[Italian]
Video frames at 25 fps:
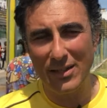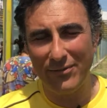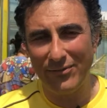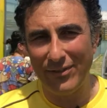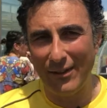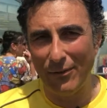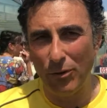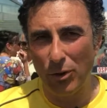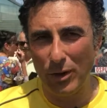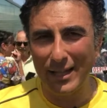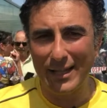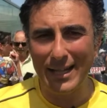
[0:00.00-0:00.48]
a
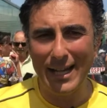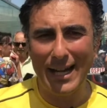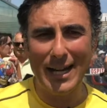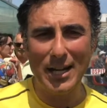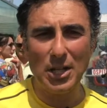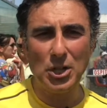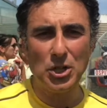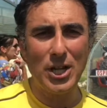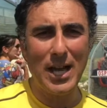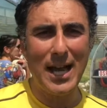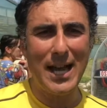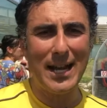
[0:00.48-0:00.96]
favore della
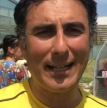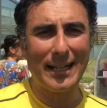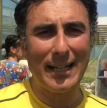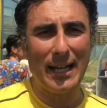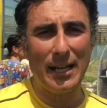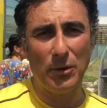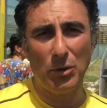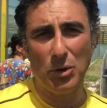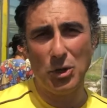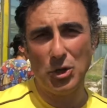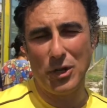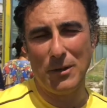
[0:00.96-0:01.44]
ricerca,
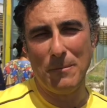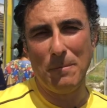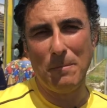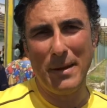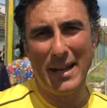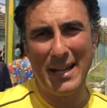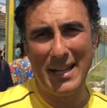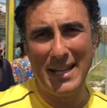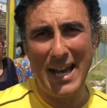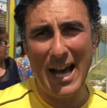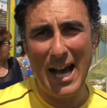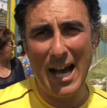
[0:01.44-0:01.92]
noi ci
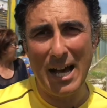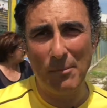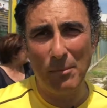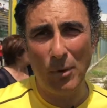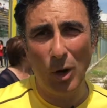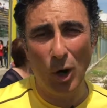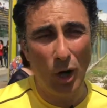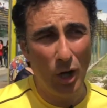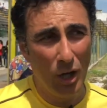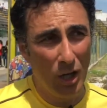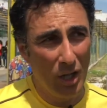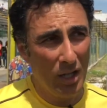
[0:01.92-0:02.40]

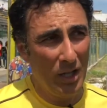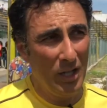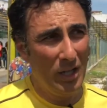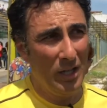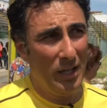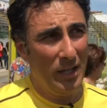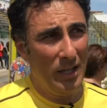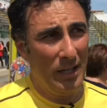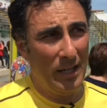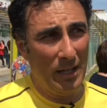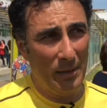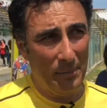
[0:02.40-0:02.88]
impegniamo
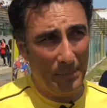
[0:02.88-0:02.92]
eh,